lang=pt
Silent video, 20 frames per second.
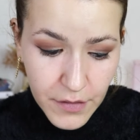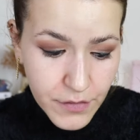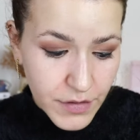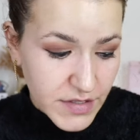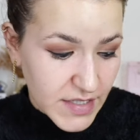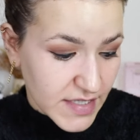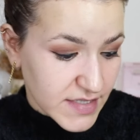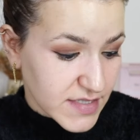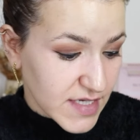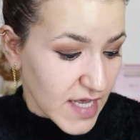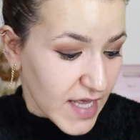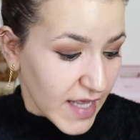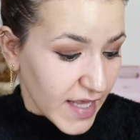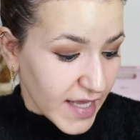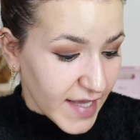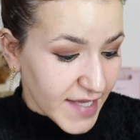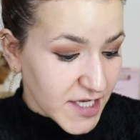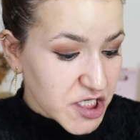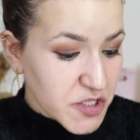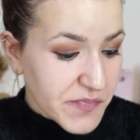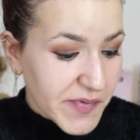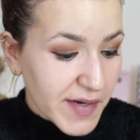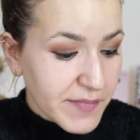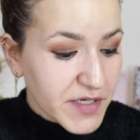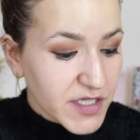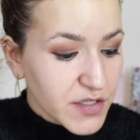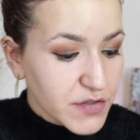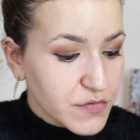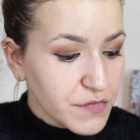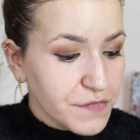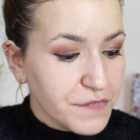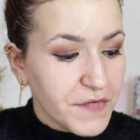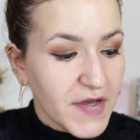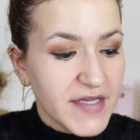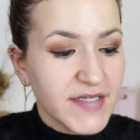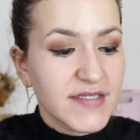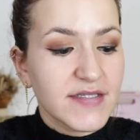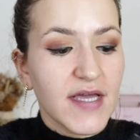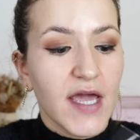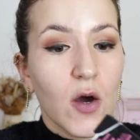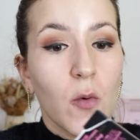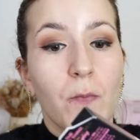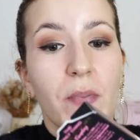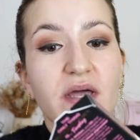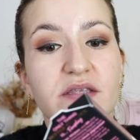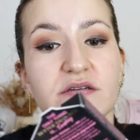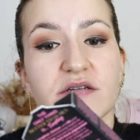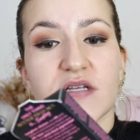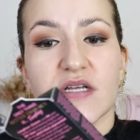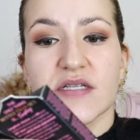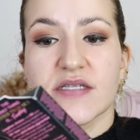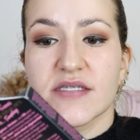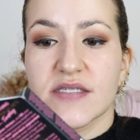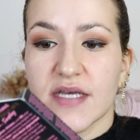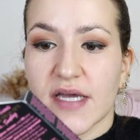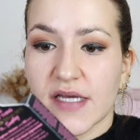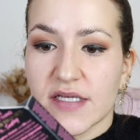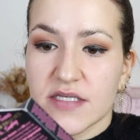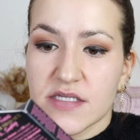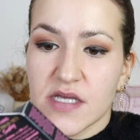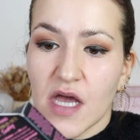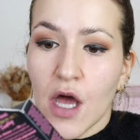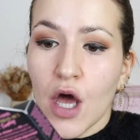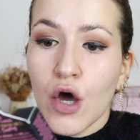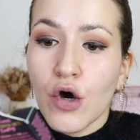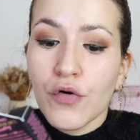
é acontece? Este primer da Too Faced é o Better Than Sex